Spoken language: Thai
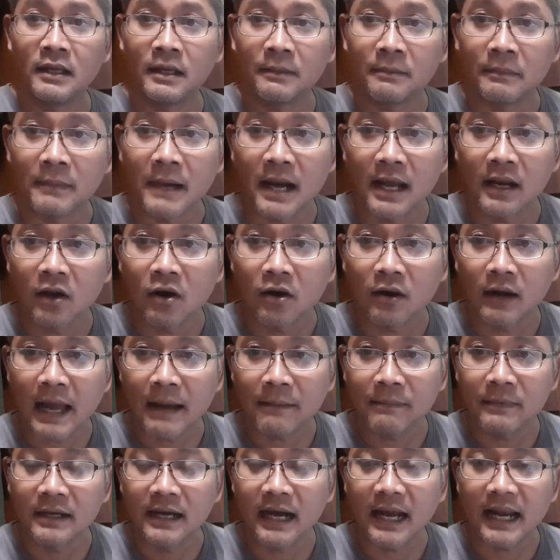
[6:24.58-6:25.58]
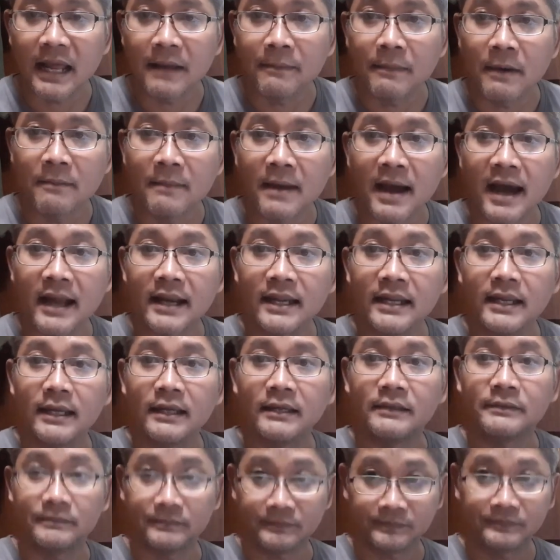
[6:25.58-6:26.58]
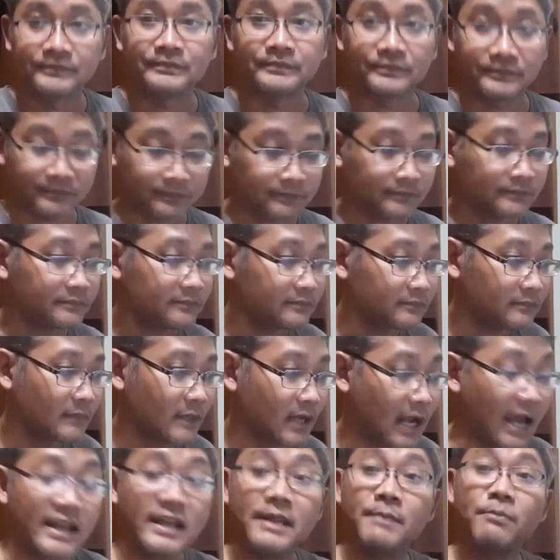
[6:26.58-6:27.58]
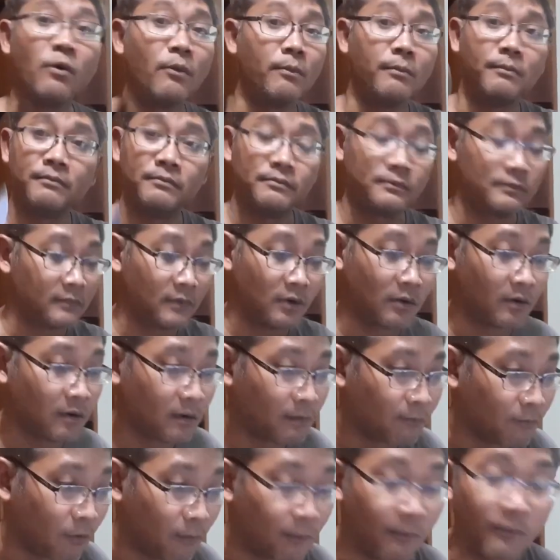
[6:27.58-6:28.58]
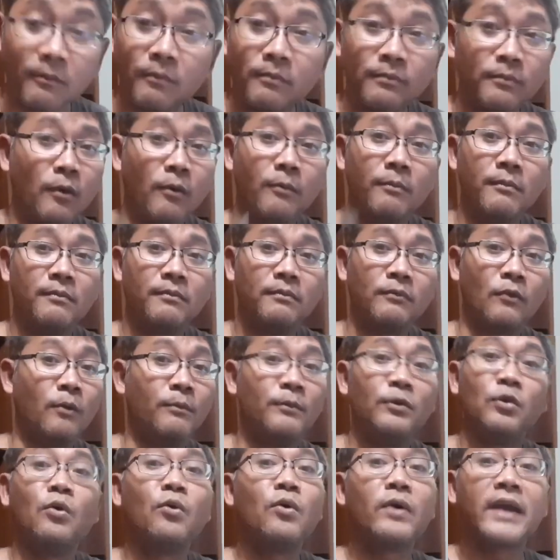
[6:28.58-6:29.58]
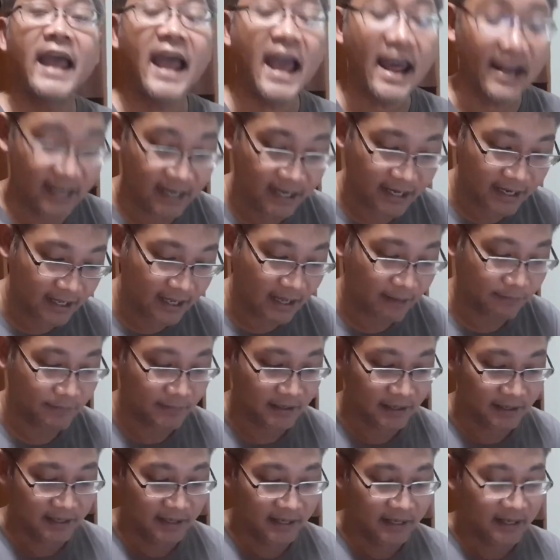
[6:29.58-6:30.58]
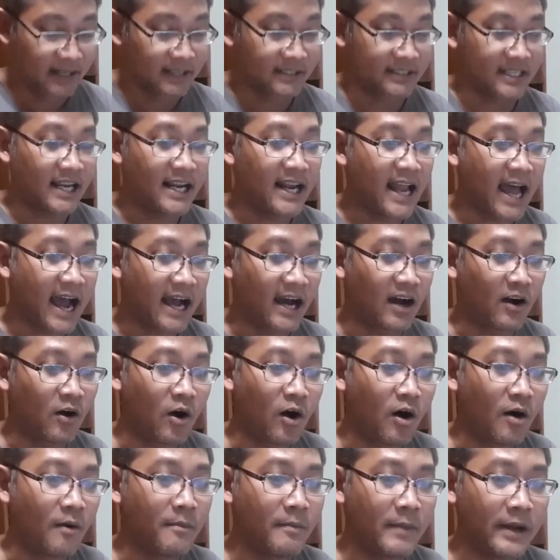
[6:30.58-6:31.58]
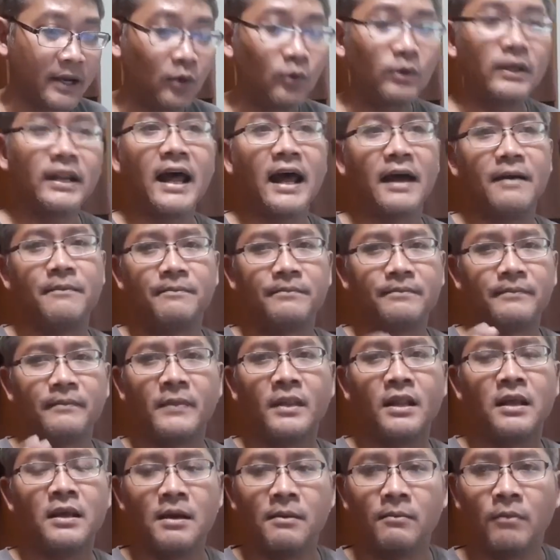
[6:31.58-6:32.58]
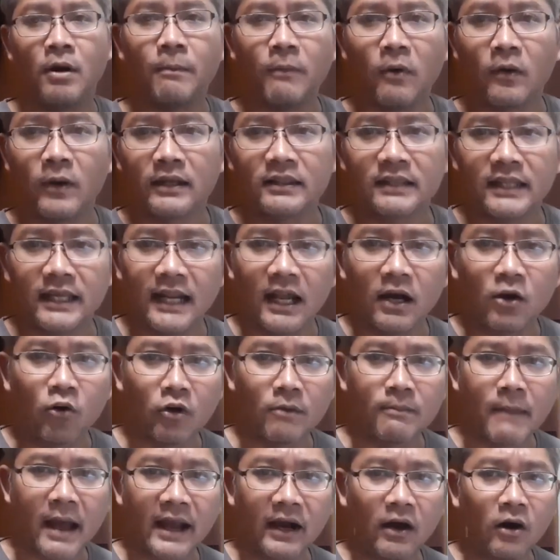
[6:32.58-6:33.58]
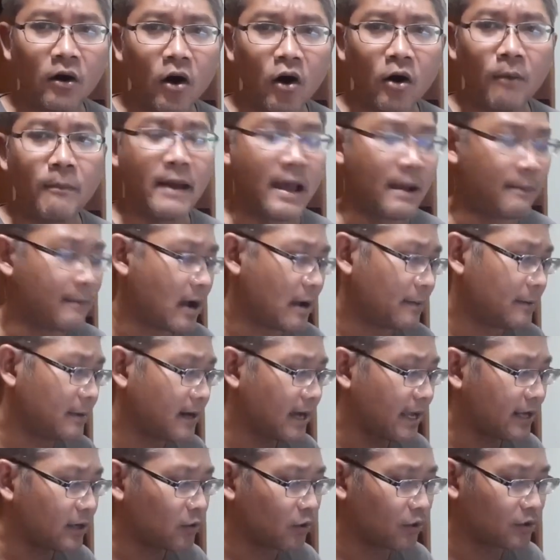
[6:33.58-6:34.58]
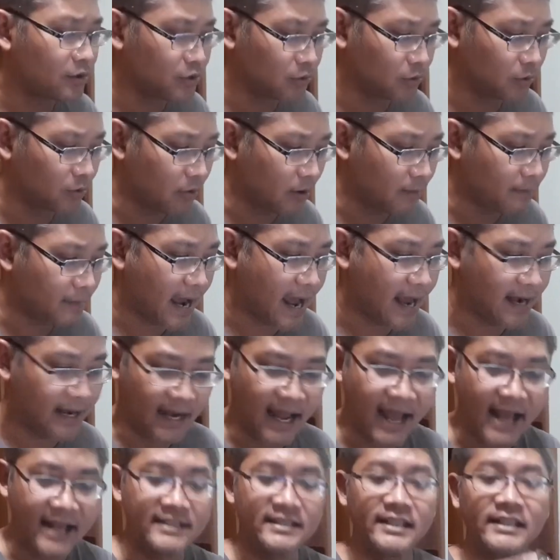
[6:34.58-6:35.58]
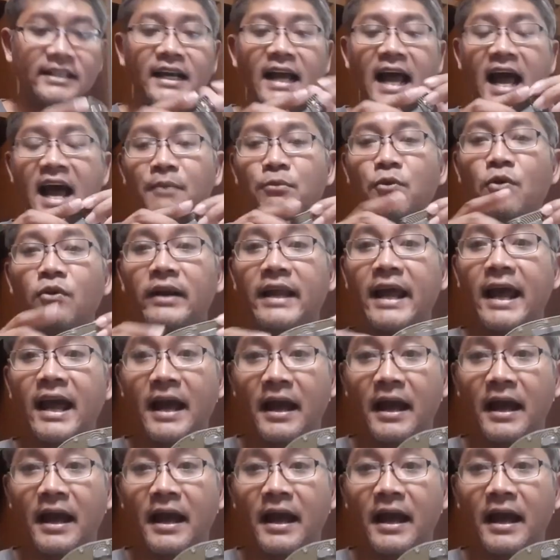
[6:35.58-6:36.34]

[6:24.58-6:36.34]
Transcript: มารองรับหรืออะไรประมาณนี้ อันนี้ผมผมผมผมรู้แค่นี้นะครับ ใช้หลักของมนุษย์เนี่ยเพราะปกติแล้วกฎหมายเขาออกแบบมาเพื่อให้คนอยู่ร่วมกัน และไอสินค้าพวกเนี้ย